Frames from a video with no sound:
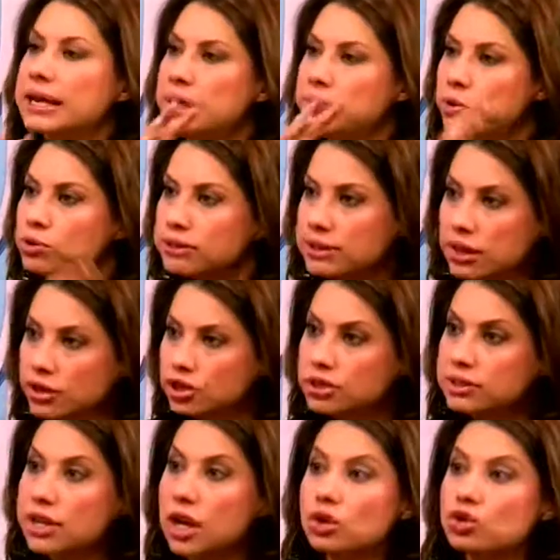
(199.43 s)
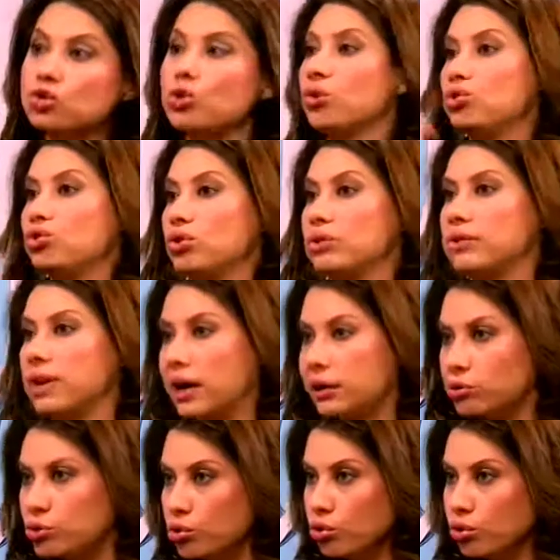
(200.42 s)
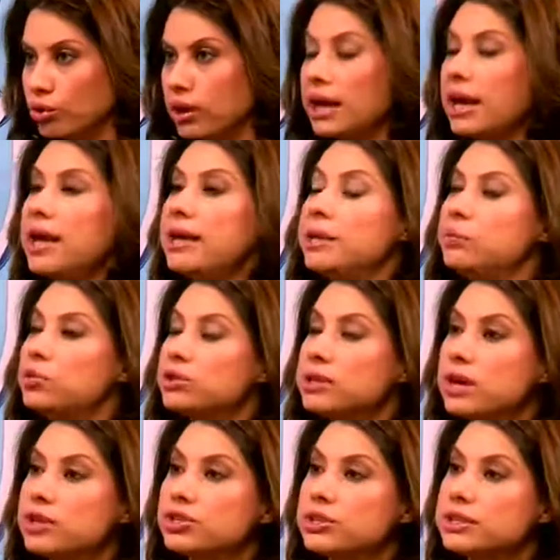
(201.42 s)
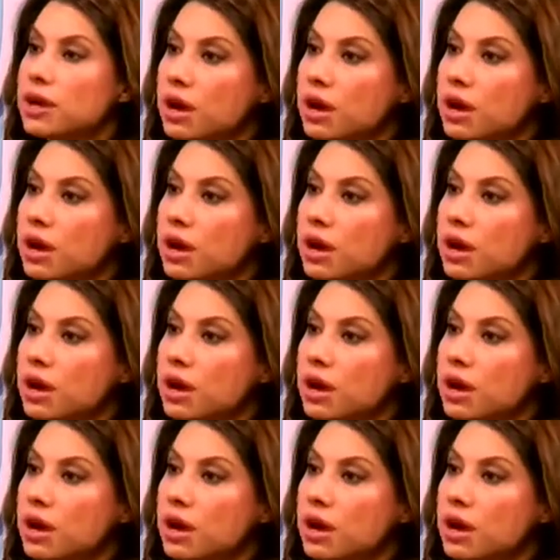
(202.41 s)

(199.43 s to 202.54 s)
Liposuction'dan çok çok daha üstün. Liposuction'ın